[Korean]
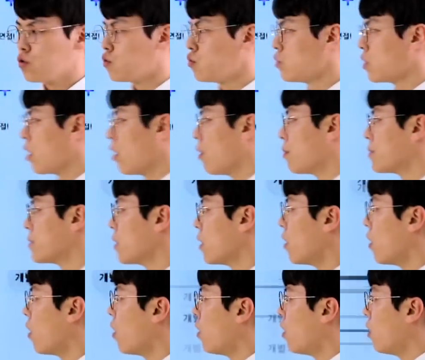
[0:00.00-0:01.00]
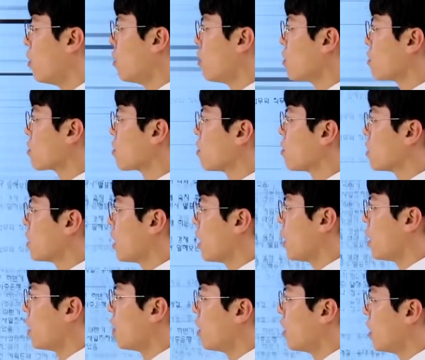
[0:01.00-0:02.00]
준 게 없어요.
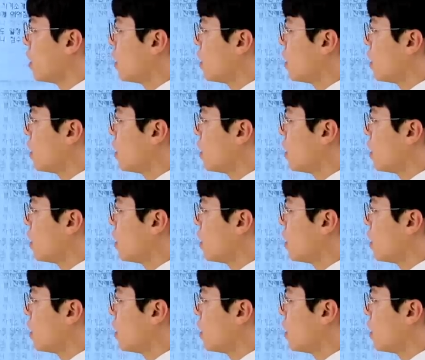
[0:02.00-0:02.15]
그런데